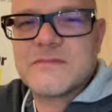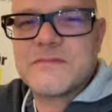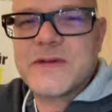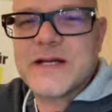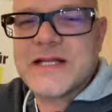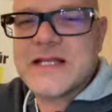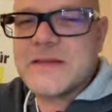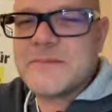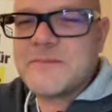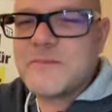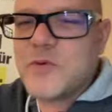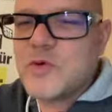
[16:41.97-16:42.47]

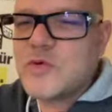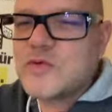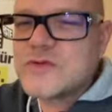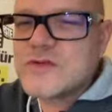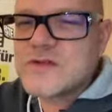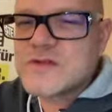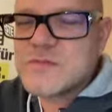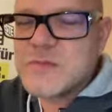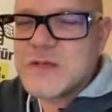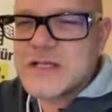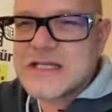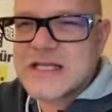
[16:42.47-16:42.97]
bei dem
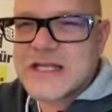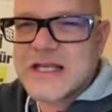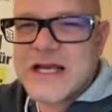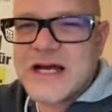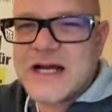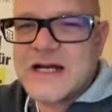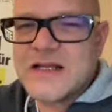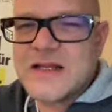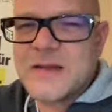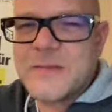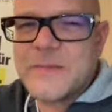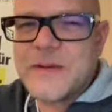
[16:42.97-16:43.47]

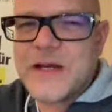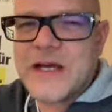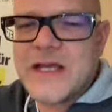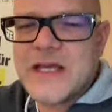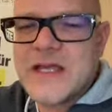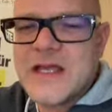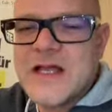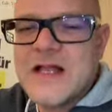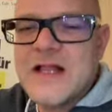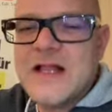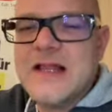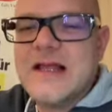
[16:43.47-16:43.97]
Bonusmaterial
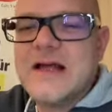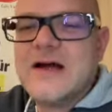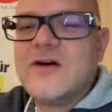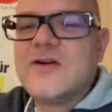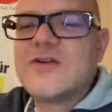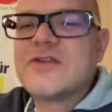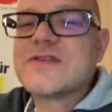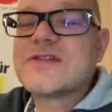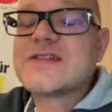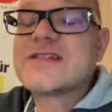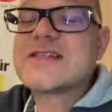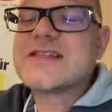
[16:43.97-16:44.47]
dabei
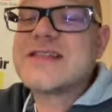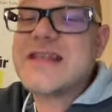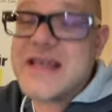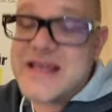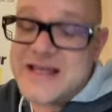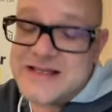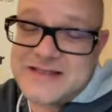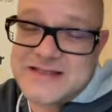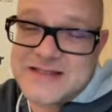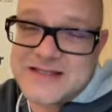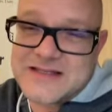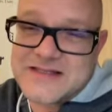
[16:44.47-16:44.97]
und
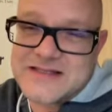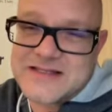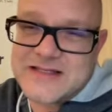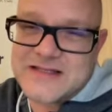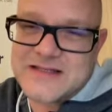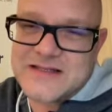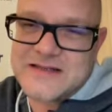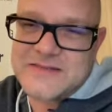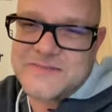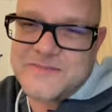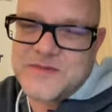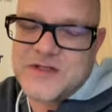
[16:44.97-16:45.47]
sehr
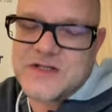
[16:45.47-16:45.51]
interessant.